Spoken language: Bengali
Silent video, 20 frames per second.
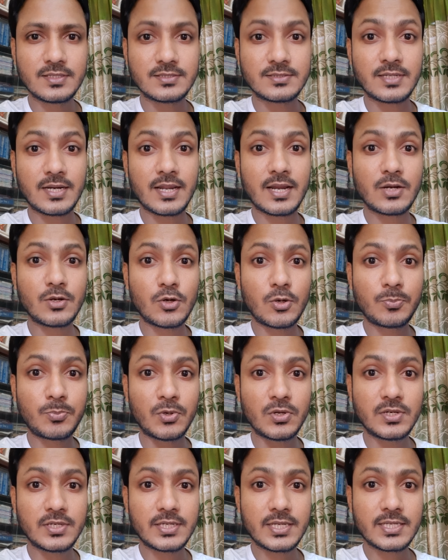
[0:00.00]
যারা নো
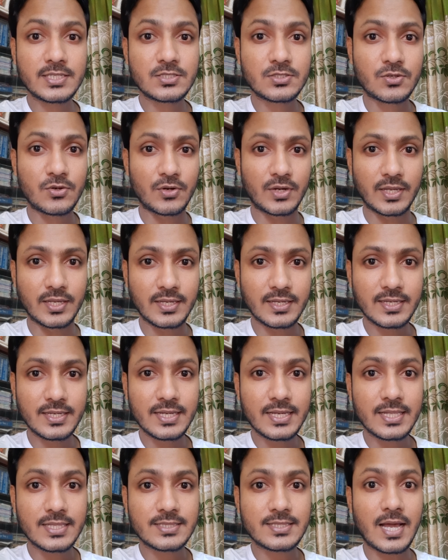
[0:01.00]
পলিটিক্স করে
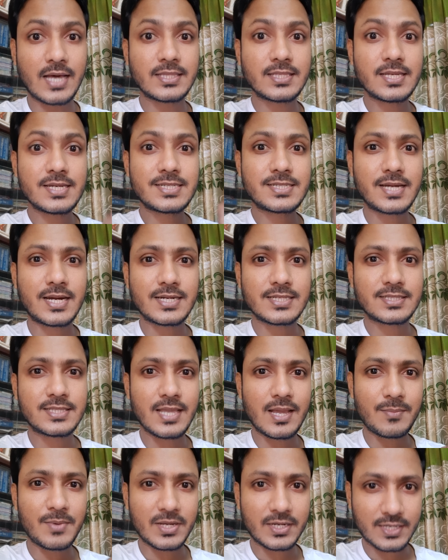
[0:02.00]
তাদের স্বার্থে
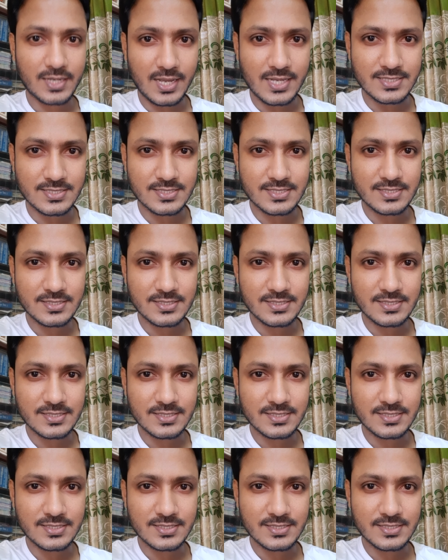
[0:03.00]
আমার কাজ